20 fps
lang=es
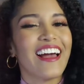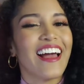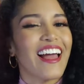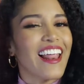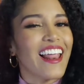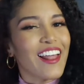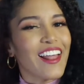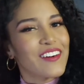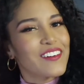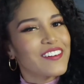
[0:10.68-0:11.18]

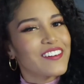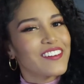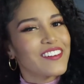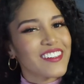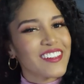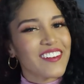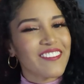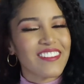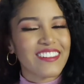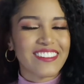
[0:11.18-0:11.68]
Hello,
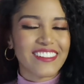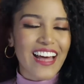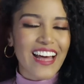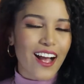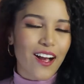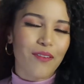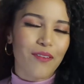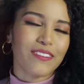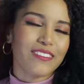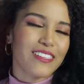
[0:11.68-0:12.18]
¿cómo
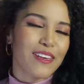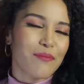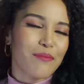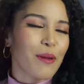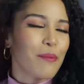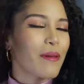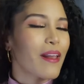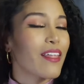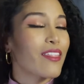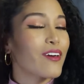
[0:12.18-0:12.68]
están? Como
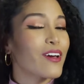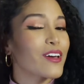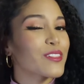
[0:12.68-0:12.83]
siempre, esperando